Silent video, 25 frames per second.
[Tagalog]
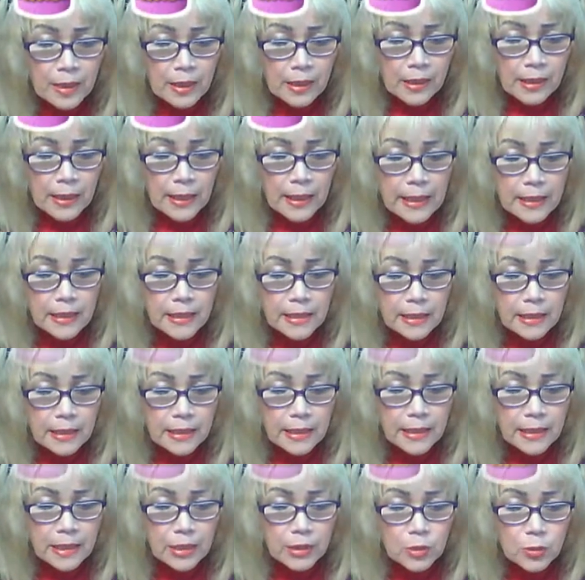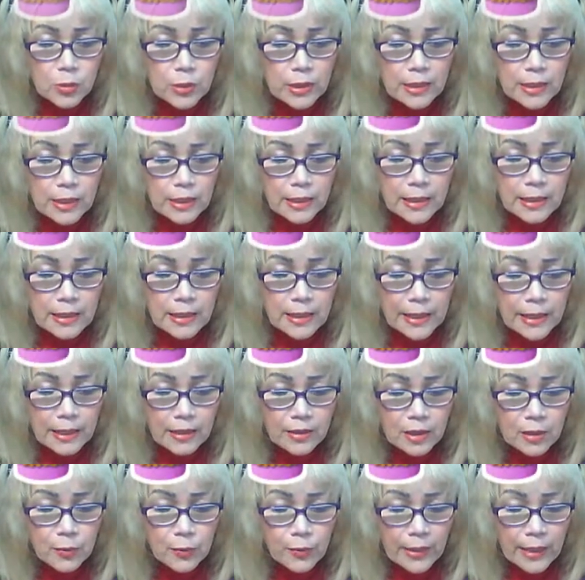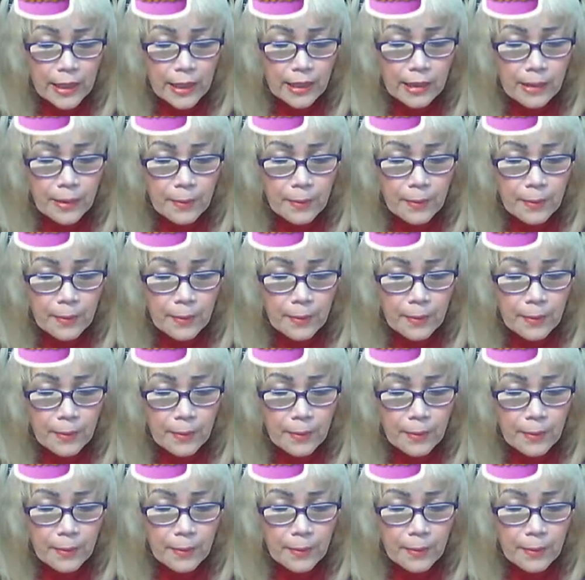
Guys, I gonna do it again later when I